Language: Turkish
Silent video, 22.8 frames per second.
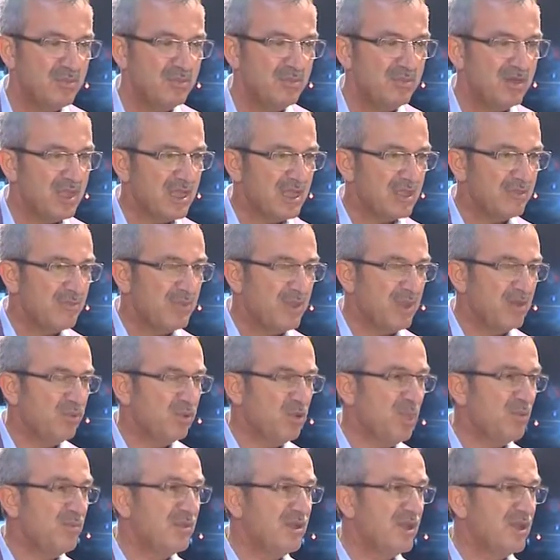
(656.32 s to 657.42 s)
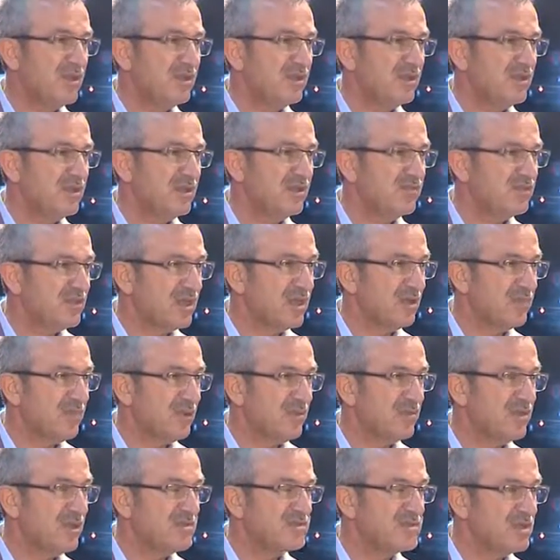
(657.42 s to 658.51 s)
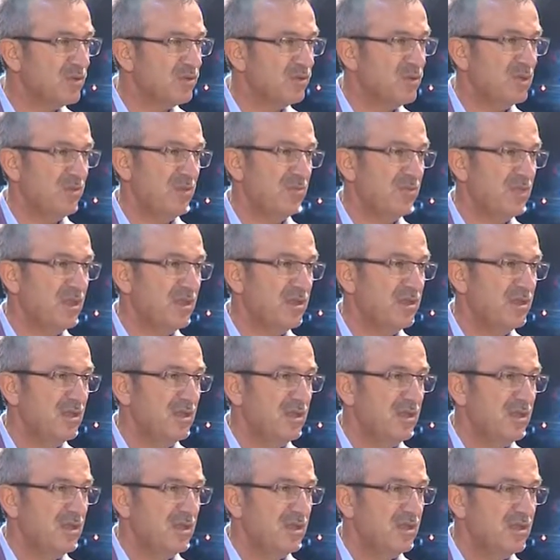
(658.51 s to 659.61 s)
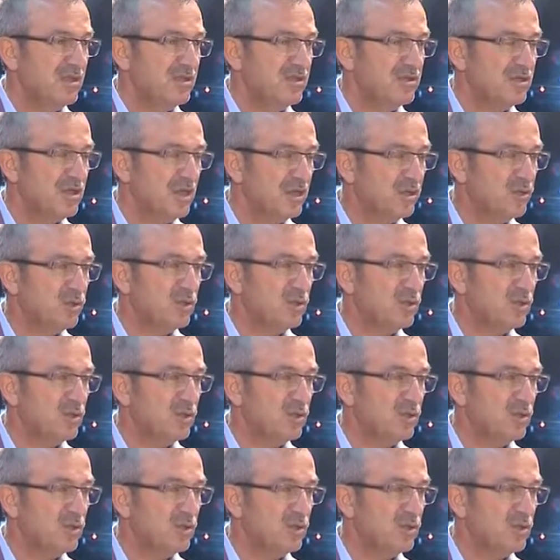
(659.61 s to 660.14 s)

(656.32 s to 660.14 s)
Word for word: Bir ekmeğe bulamayan, iftar yapamayan, sabır yapamayan yanı